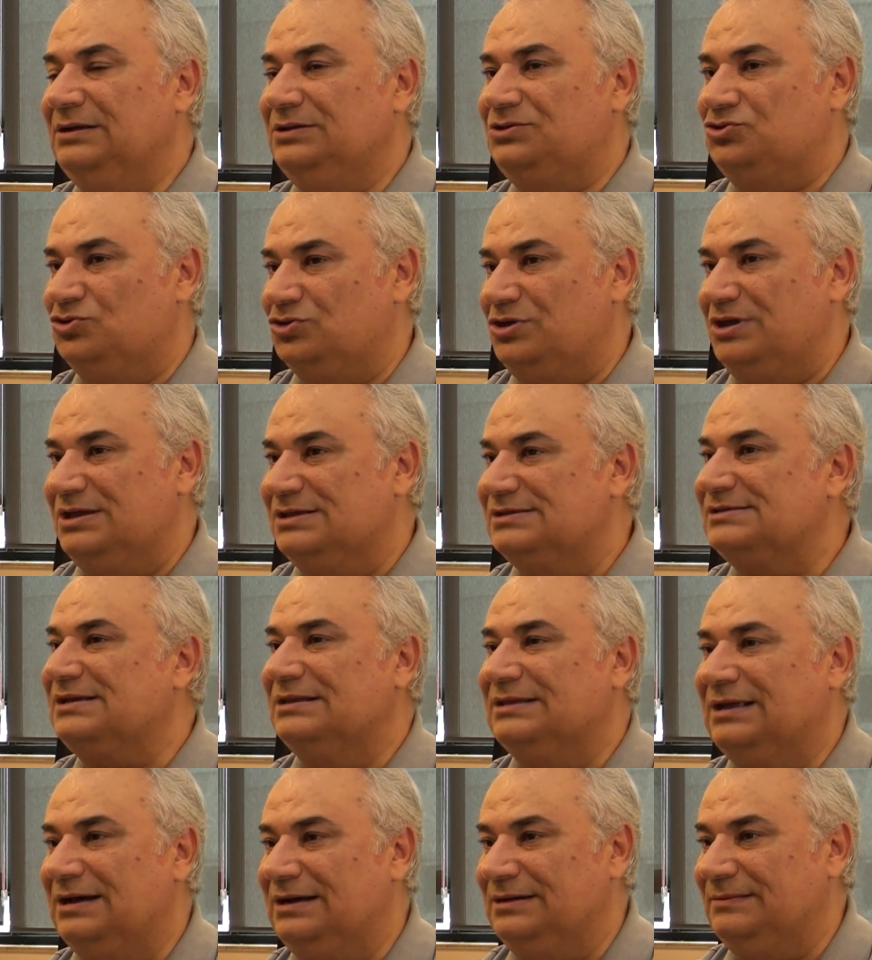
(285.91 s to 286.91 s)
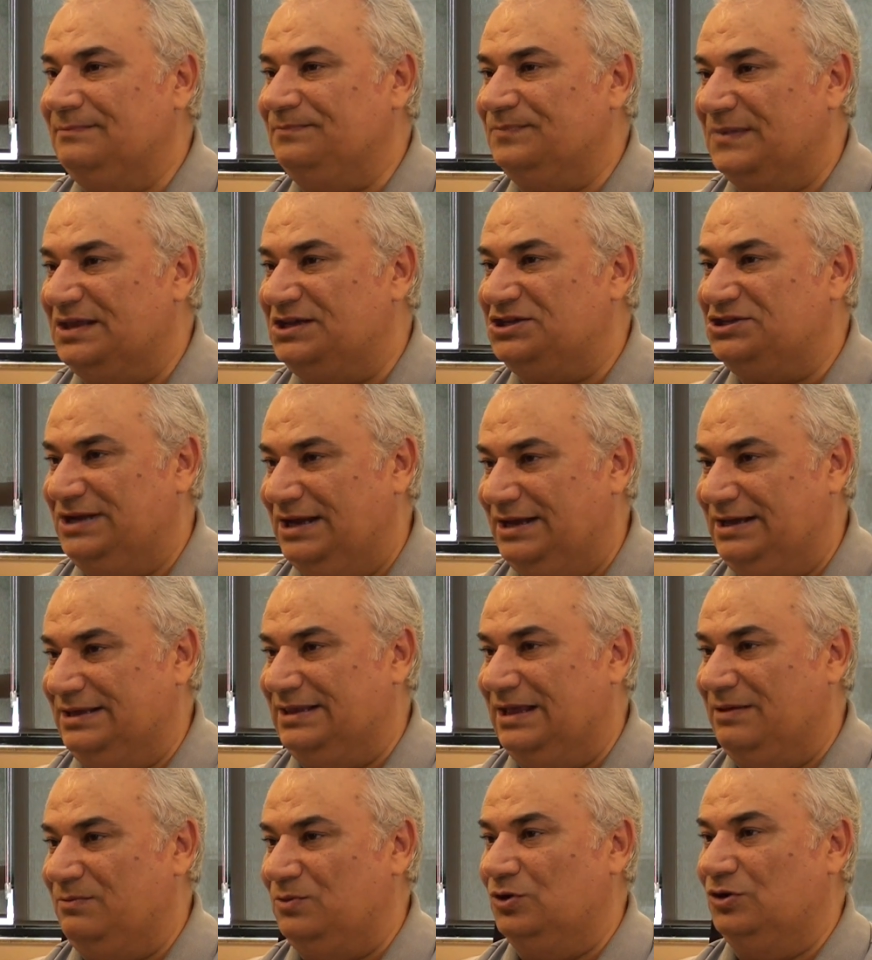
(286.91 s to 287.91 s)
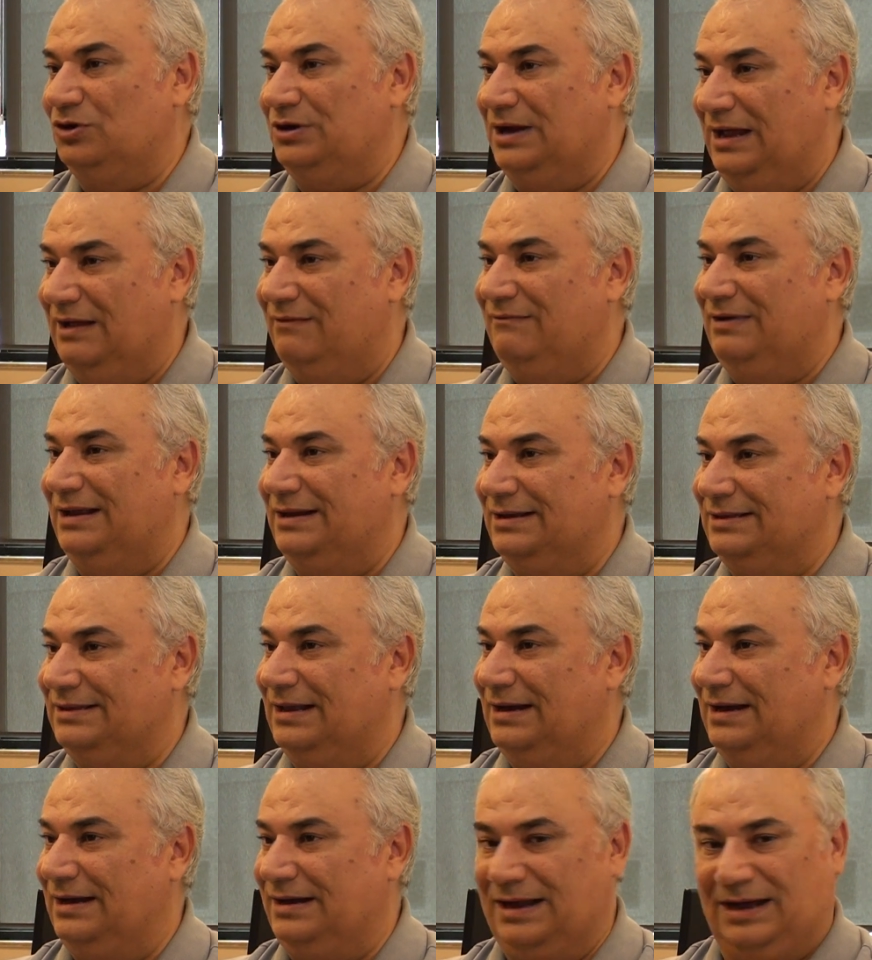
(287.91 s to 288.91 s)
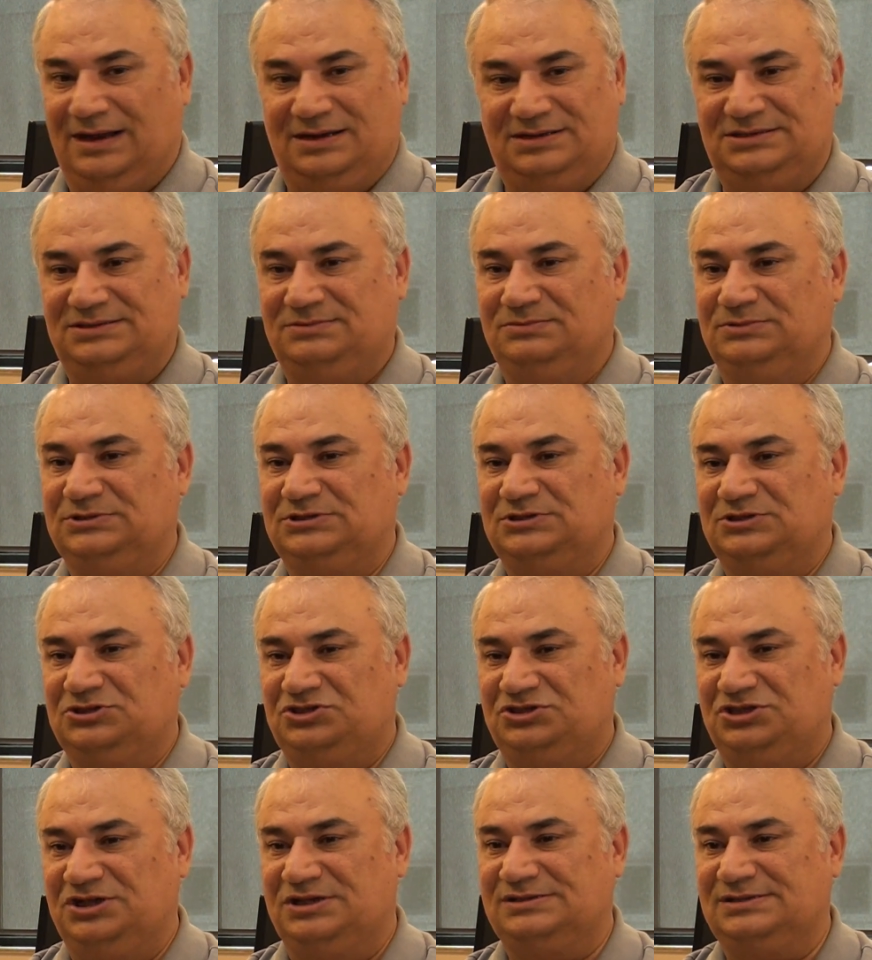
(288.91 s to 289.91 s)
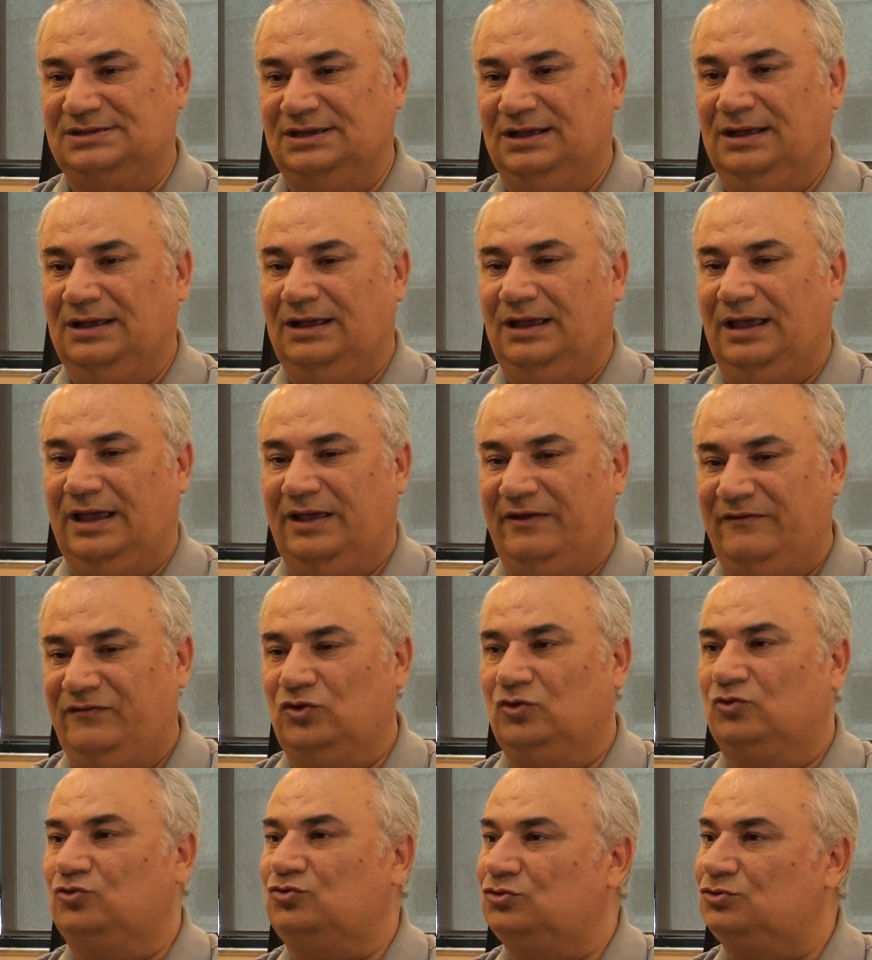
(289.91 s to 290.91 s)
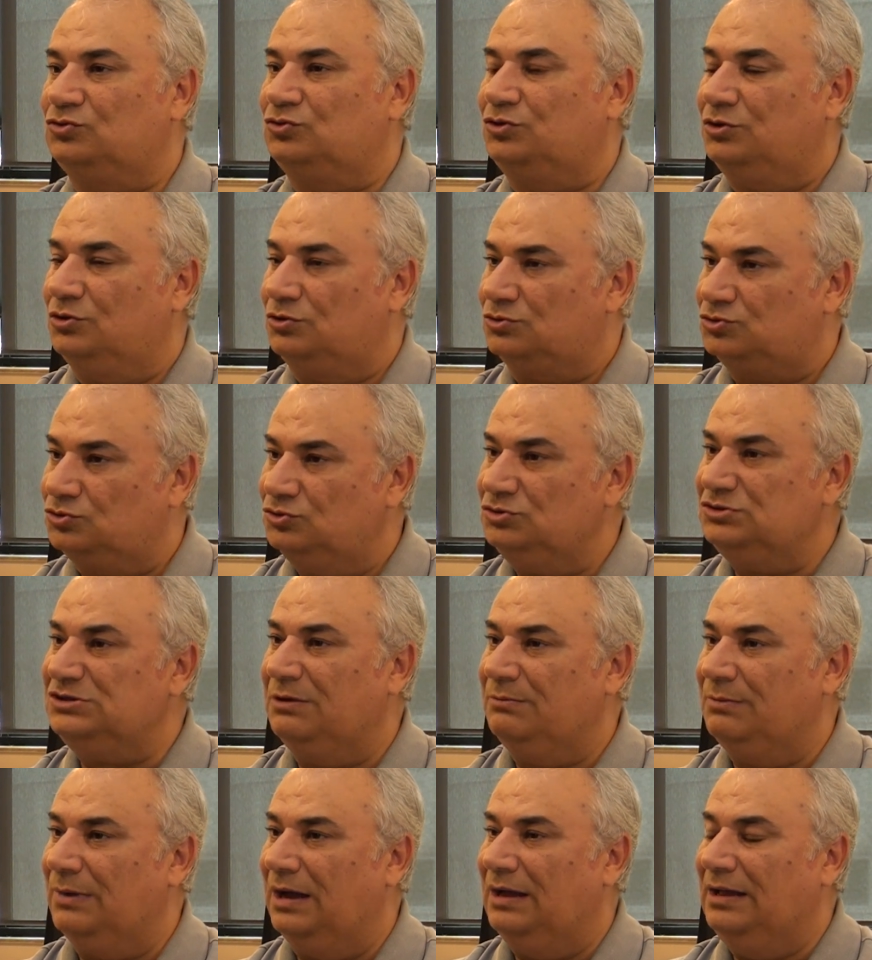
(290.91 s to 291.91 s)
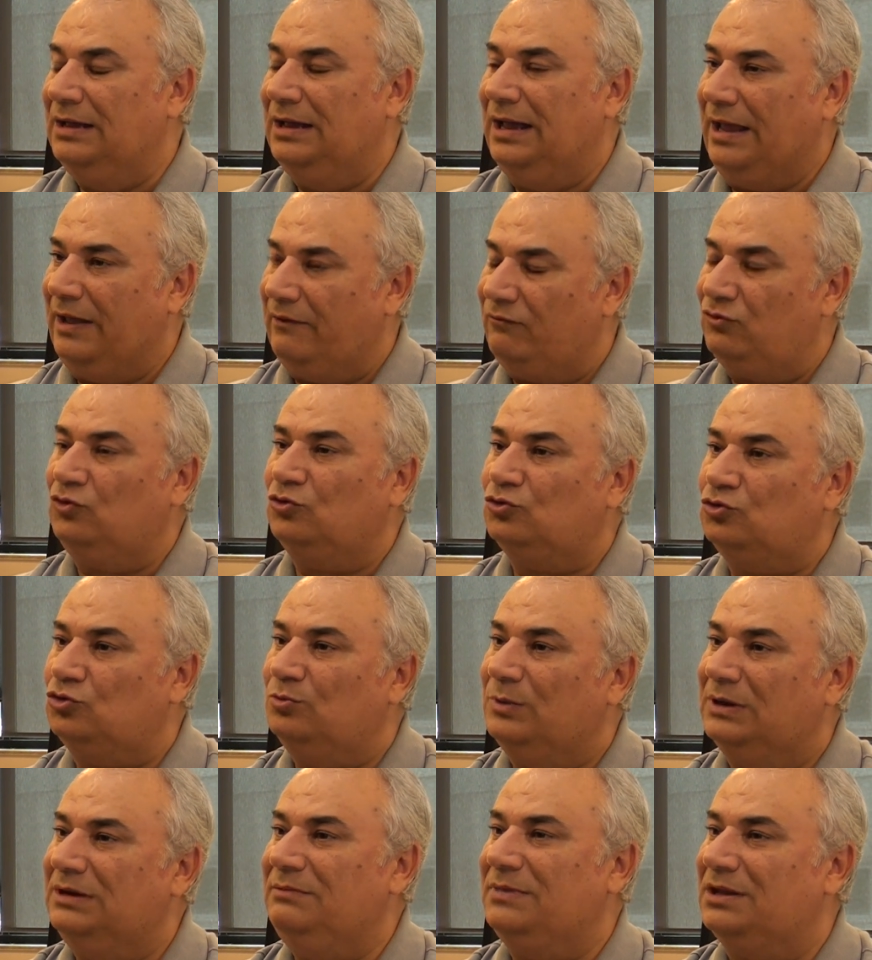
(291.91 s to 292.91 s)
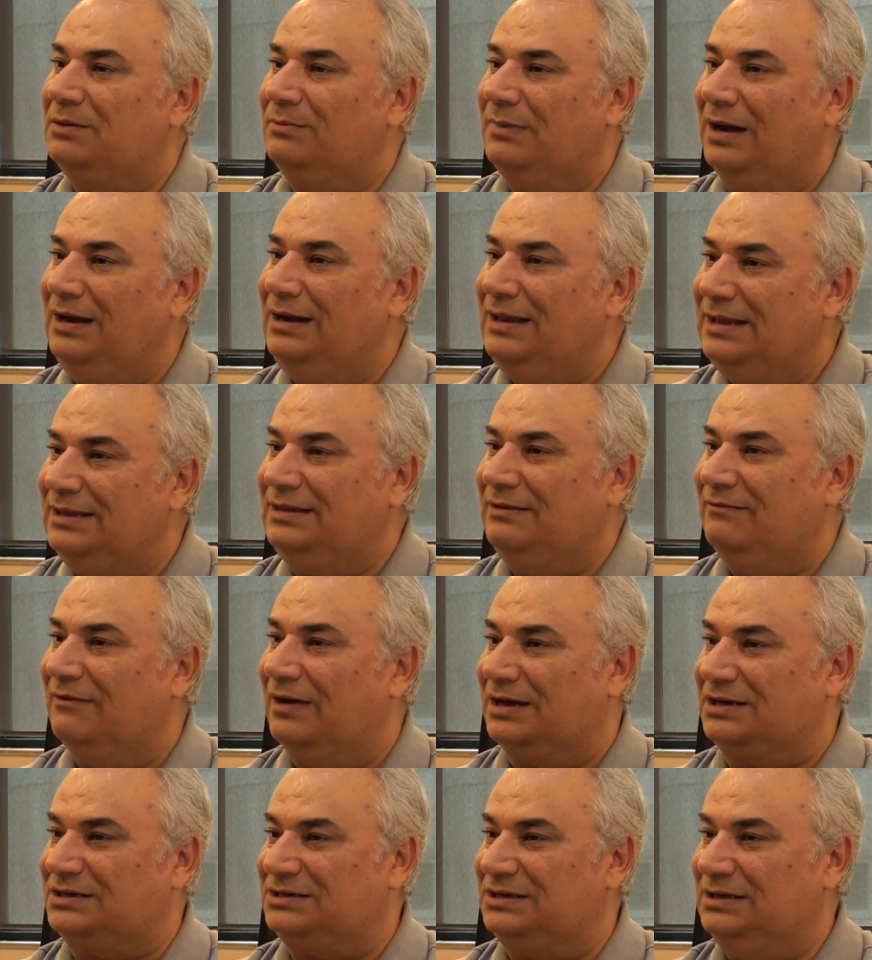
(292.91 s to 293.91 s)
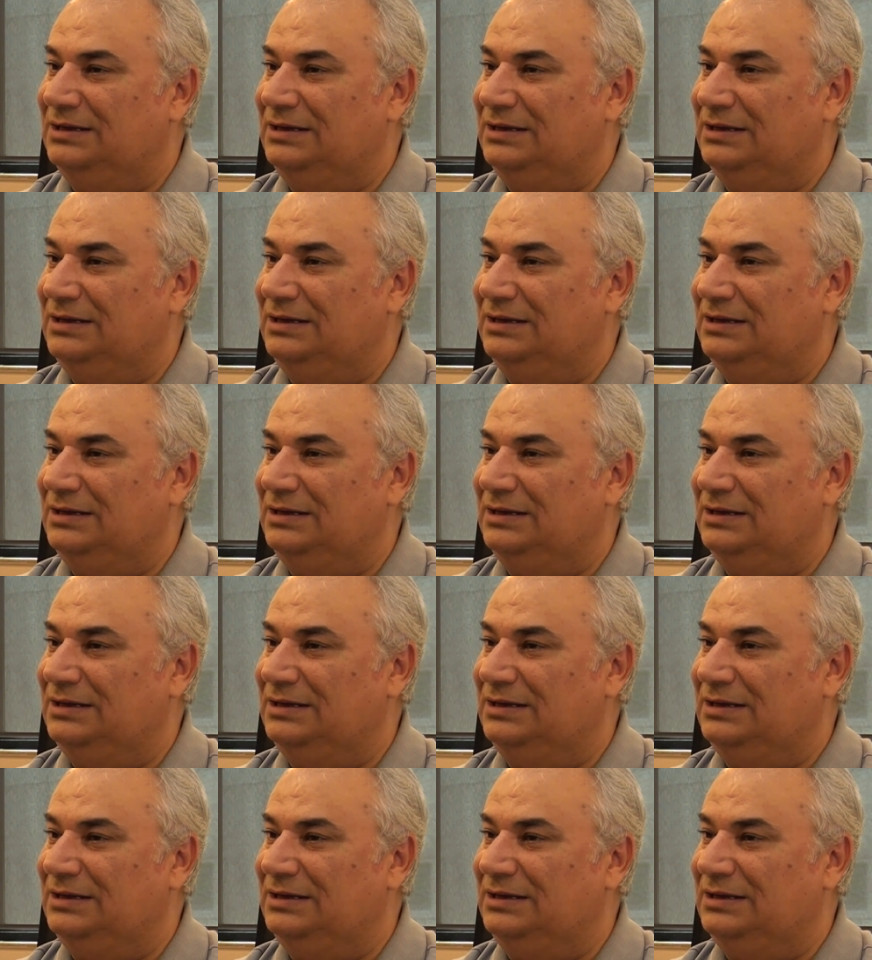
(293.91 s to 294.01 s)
Çünkü insanlar işine gidemiyor, evlerindeler. Yani şimdi siz evde otur diyorsunuz ama evde oturmanın bir maliyeti var.